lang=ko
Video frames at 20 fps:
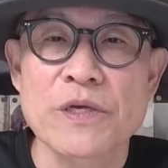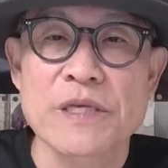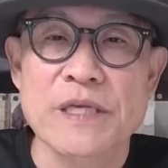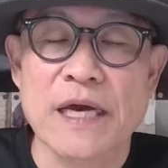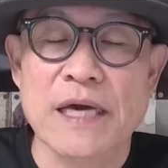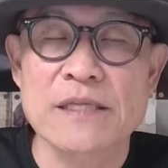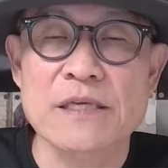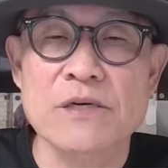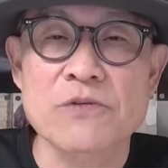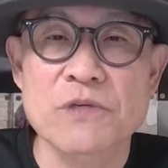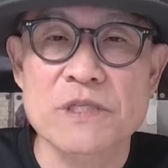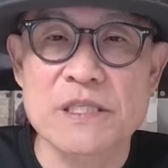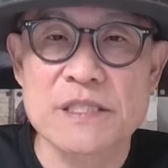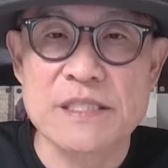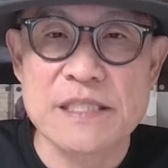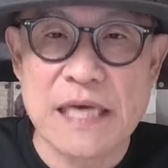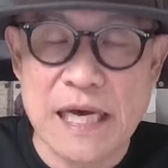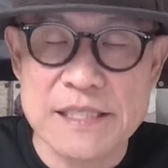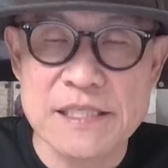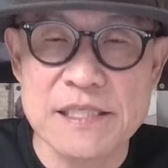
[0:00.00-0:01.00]
야당권이
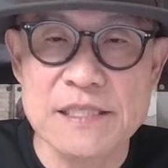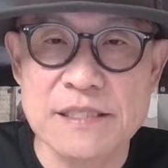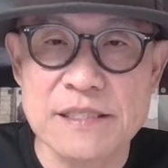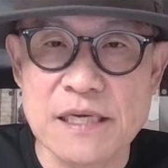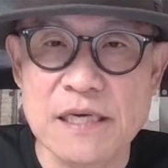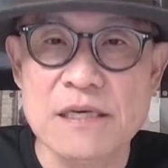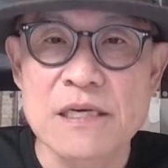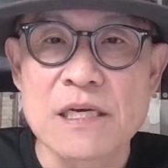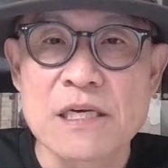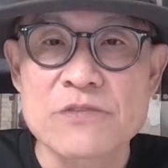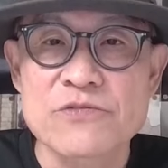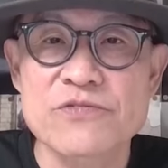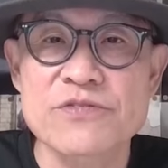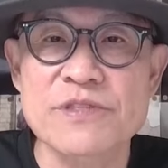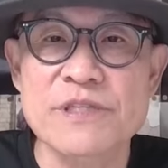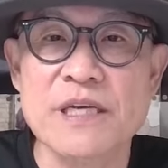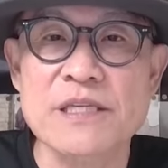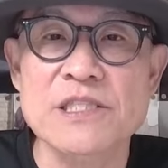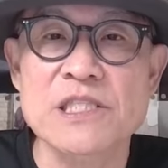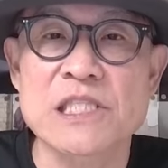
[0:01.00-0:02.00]
사실상
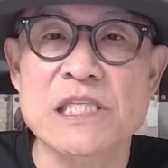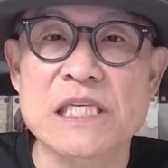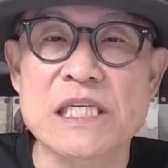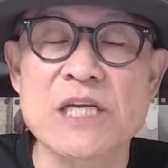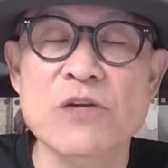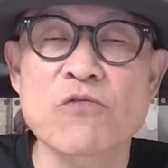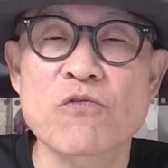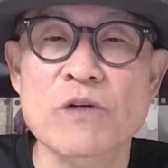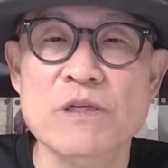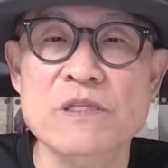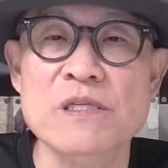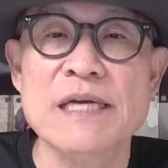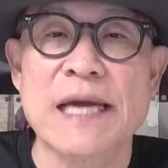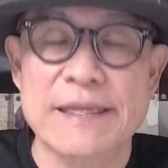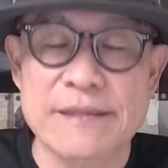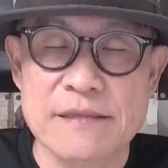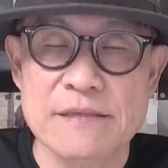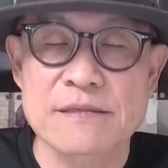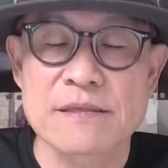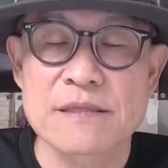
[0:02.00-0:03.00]
수사 지휘권을
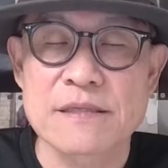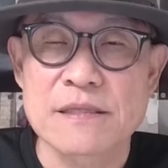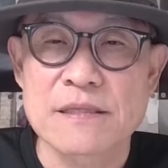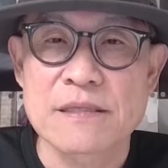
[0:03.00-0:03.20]
갖는